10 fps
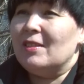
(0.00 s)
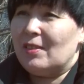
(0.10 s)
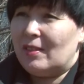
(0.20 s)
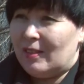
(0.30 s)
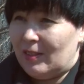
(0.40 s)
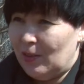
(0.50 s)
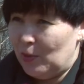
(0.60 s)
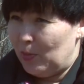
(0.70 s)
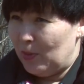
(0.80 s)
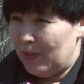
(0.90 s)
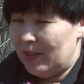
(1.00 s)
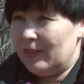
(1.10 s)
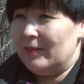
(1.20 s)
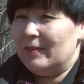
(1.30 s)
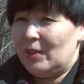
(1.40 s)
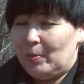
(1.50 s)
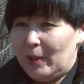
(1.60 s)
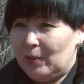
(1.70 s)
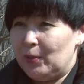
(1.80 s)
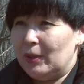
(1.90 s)
с любого
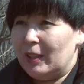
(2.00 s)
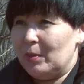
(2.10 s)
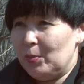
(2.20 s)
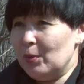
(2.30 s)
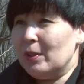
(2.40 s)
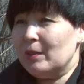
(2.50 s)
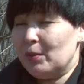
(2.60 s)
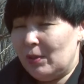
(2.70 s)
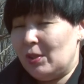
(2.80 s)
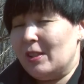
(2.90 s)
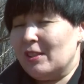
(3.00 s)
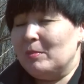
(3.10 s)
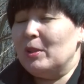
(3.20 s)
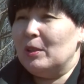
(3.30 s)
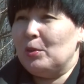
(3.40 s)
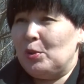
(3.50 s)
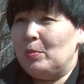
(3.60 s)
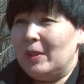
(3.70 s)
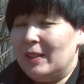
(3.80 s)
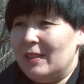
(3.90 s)
смартфона, компьютера. Вот сейчас нам это очень
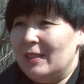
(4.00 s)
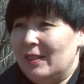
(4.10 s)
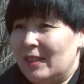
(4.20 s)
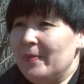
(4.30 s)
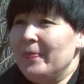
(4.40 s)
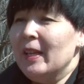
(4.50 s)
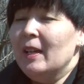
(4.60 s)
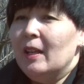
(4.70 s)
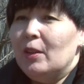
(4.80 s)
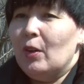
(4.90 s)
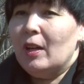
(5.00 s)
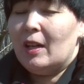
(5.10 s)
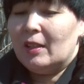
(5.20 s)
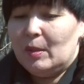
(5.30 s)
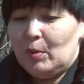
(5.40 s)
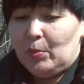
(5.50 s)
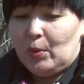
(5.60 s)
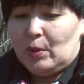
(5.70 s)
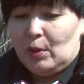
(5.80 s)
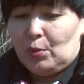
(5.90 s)
пригодилось, да. Ну а когда мы
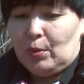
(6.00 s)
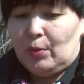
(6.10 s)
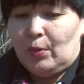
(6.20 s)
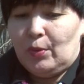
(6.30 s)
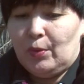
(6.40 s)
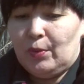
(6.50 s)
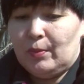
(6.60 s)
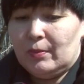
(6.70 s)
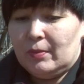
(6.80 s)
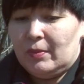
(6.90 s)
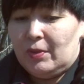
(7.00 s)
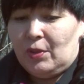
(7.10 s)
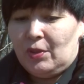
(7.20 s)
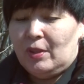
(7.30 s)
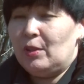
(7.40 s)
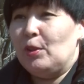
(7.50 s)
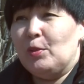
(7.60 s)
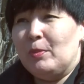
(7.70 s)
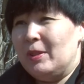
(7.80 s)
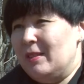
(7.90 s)
поняли, что через неделю
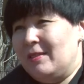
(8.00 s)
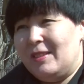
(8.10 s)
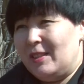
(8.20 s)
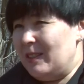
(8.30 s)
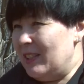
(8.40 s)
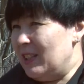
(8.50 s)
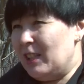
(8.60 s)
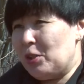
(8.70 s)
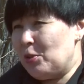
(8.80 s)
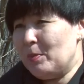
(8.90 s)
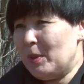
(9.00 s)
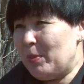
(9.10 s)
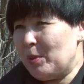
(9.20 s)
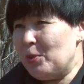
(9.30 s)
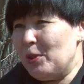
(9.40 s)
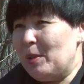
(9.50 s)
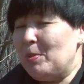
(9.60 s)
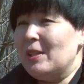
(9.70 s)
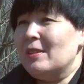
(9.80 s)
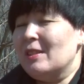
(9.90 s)
мы не, не начнем напрямую
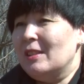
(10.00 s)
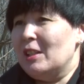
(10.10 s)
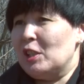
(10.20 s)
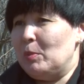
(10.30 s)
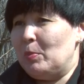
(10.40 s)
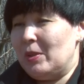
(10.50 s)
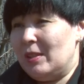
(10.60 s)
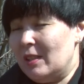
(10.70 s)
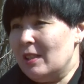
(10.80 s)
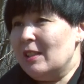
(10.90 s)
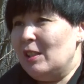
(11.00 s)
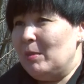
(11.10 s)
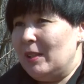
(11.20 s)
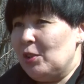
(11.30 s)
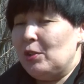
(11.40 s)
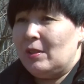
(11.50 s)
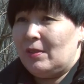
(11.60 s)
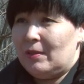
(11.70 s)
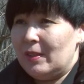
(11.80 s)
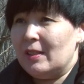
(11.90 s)
общаться с нашими посетителями, начали
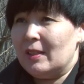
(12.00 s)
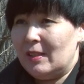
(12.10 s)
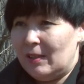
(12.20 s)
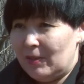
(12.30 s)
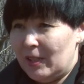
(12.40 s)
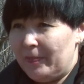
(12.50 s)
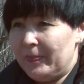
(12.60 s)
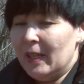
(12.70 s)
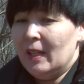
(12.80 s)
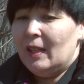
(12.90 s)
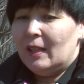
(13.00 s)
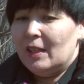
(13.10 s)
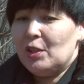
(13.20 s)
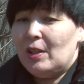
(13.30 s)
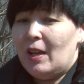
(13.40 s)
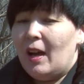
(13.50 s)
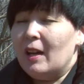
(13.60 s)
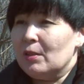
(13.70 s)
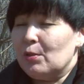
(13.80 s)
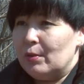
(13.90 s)
развивать активнее. Начали
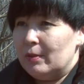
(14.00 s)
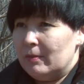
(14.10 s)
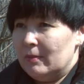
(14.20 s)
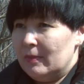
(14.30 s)
акцию